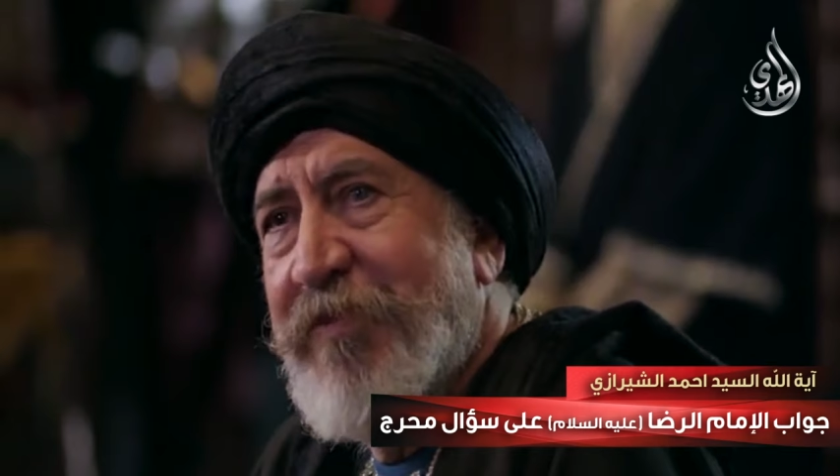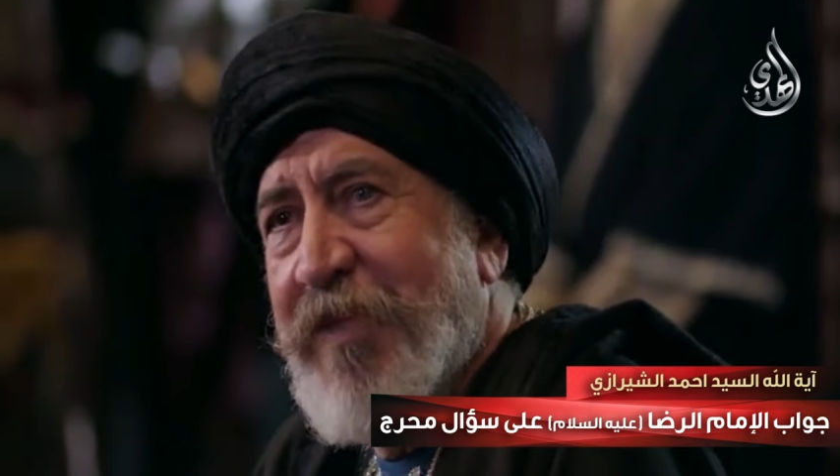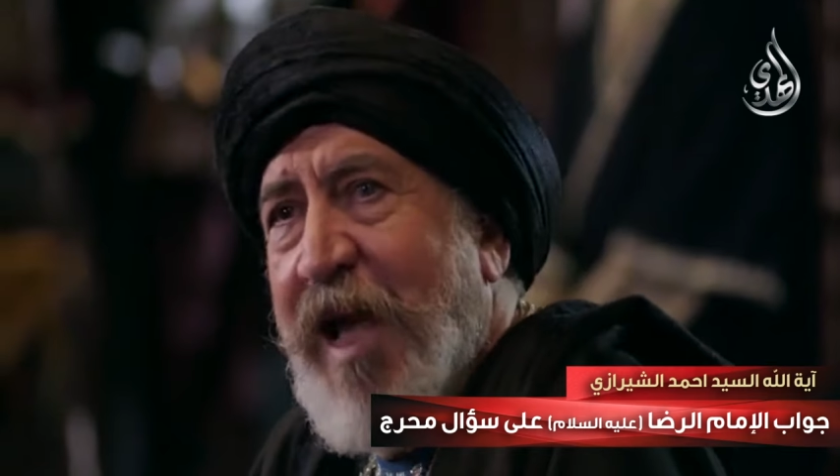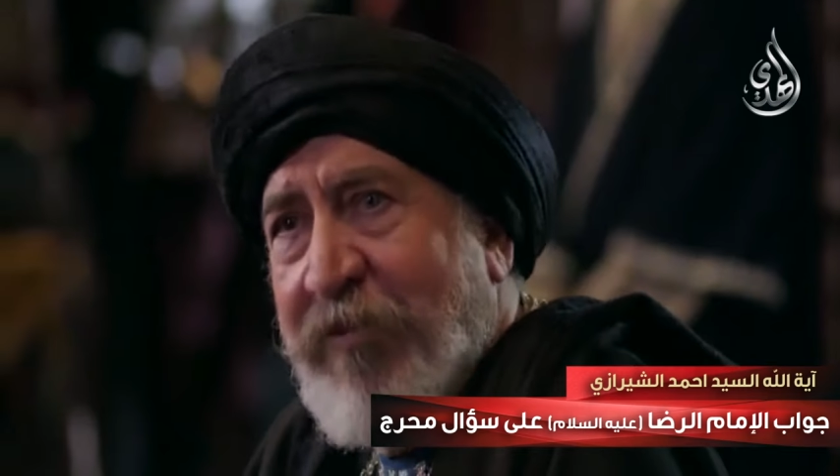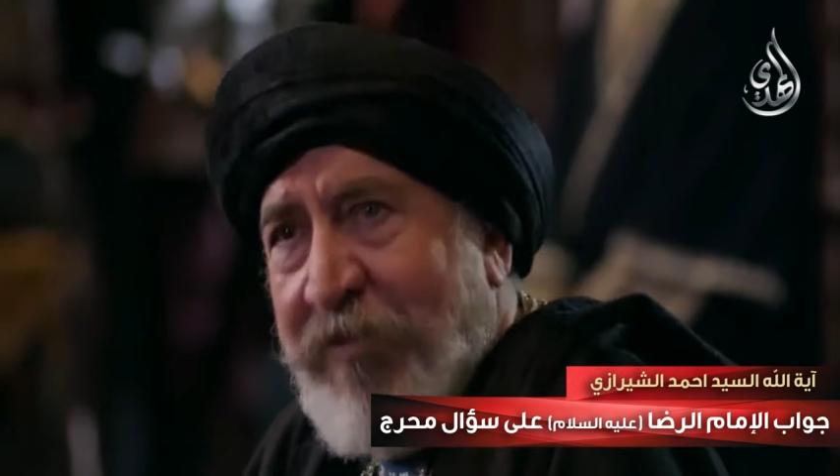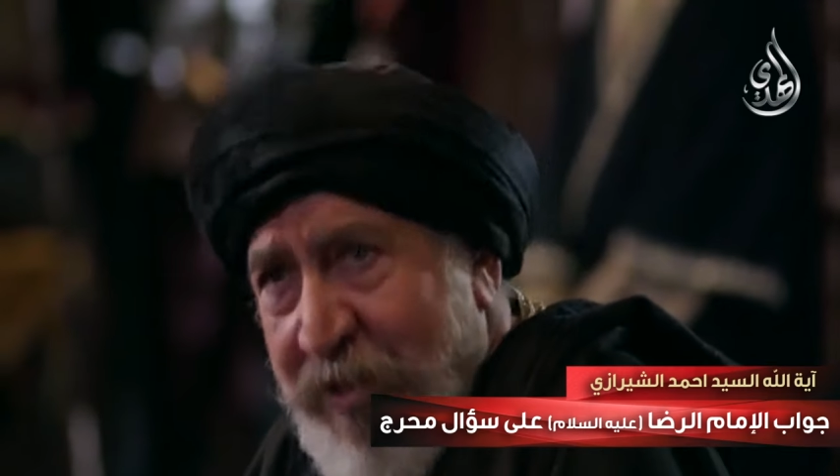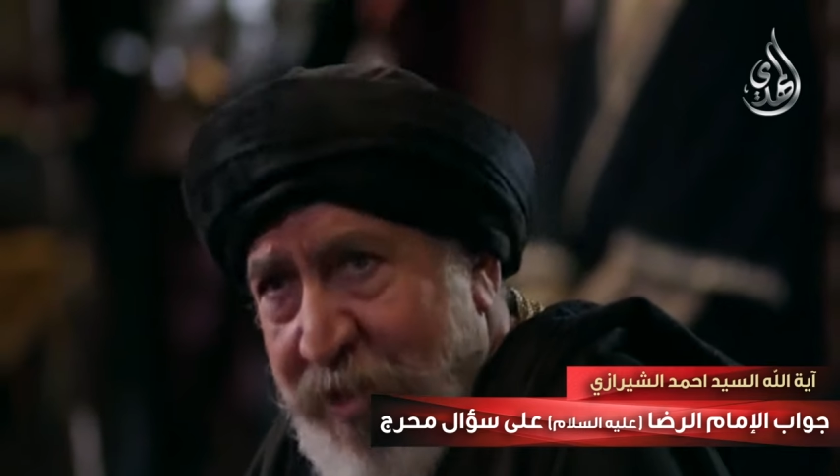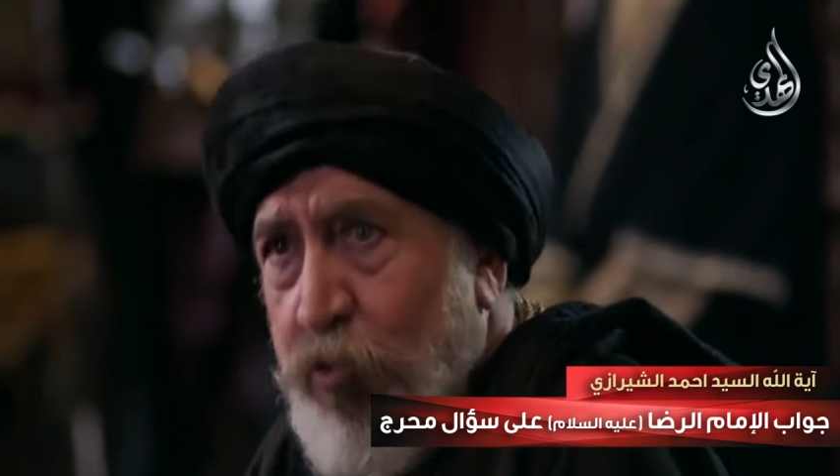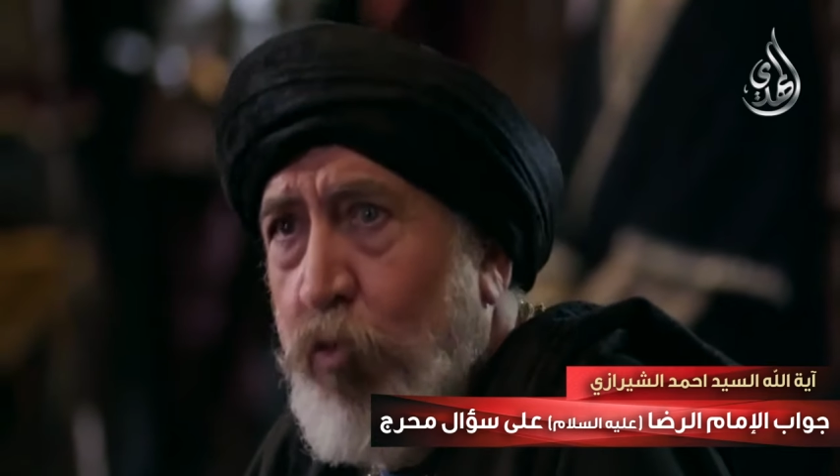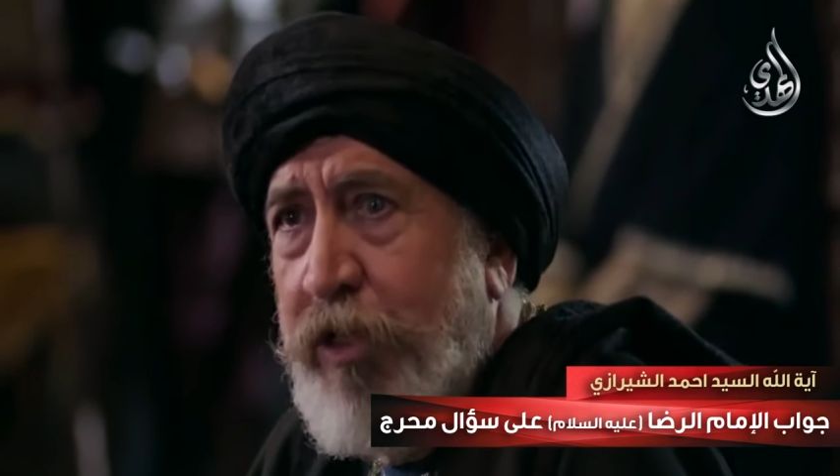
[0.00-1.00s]
محضر
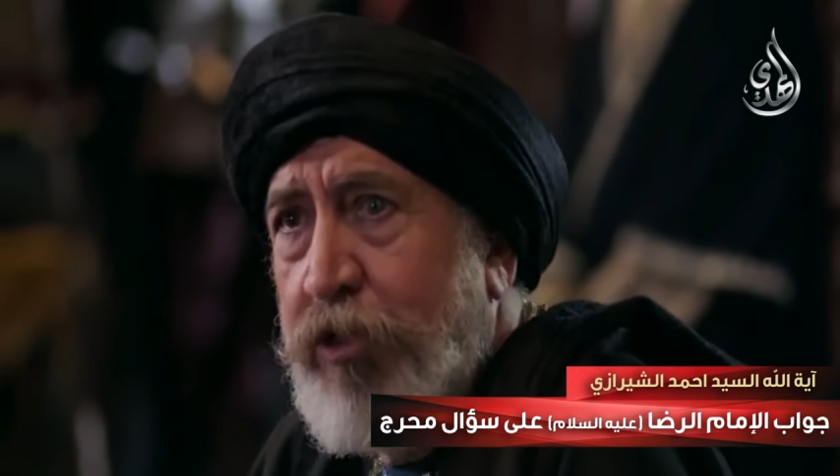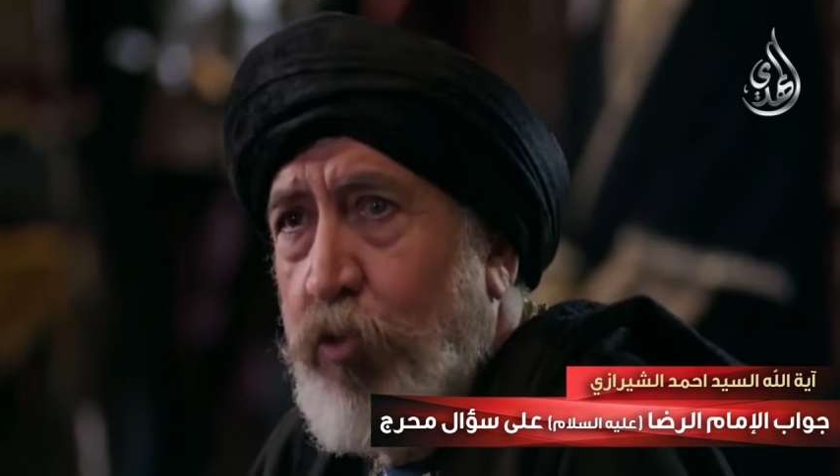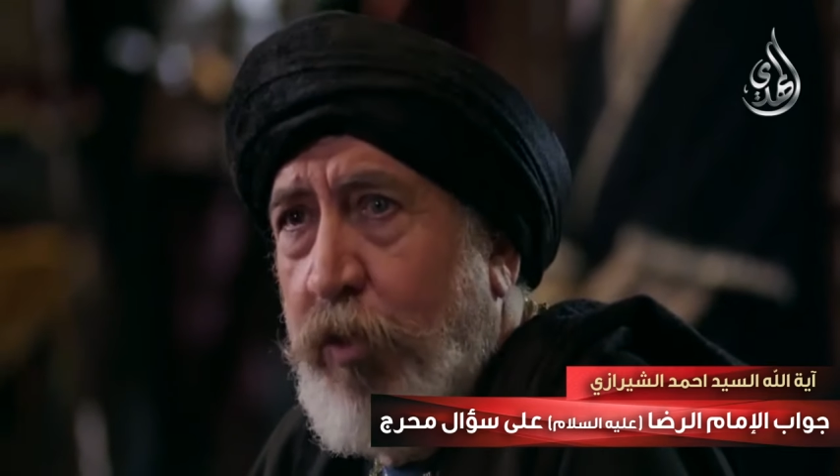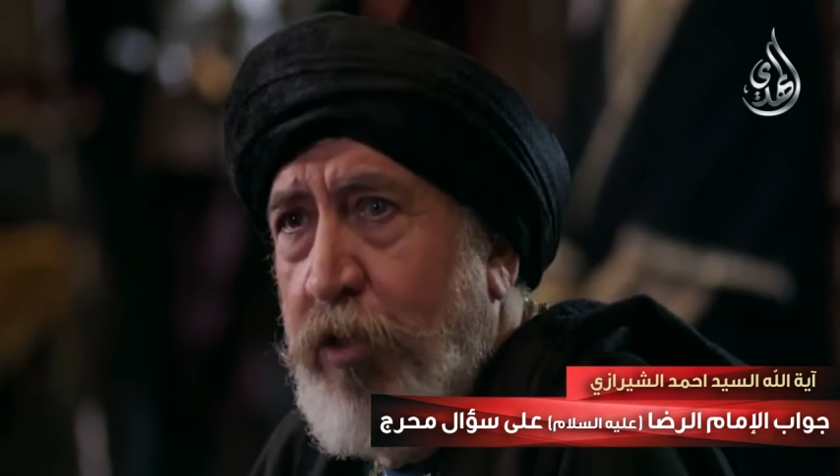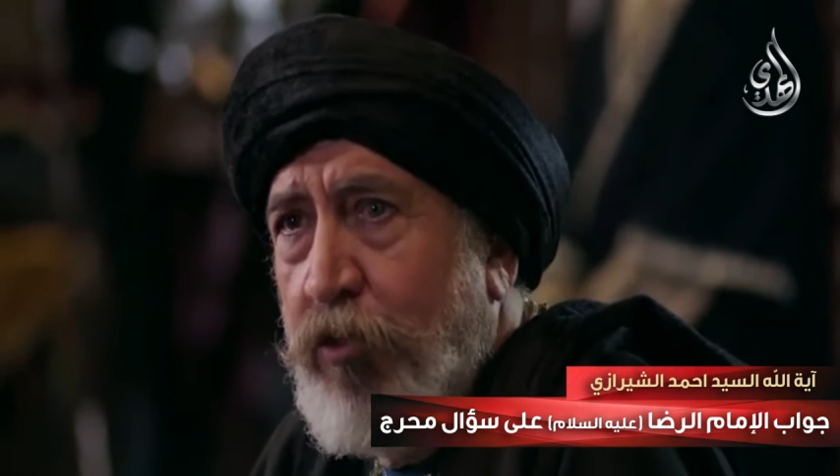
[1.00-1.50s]
المأمون